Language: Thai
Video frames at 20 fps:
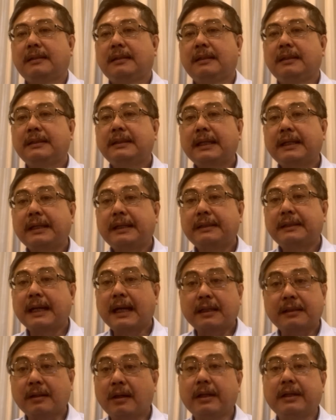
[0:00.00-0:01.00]
หรือถ้าห
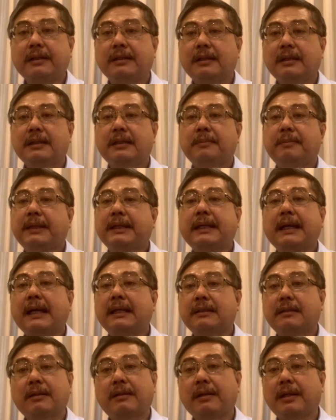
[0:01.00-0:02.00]
นักหน่อยก็คือเป็นกา
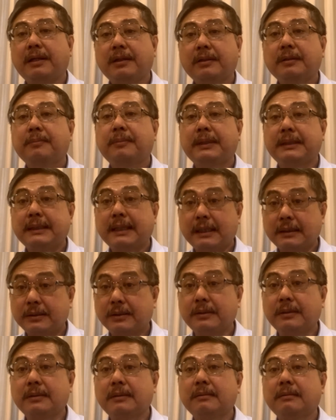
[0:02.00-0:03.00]
รทรยศประชาช
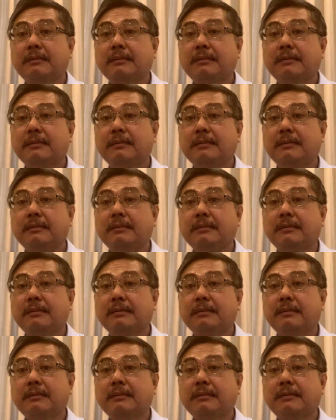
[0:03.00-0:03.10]
น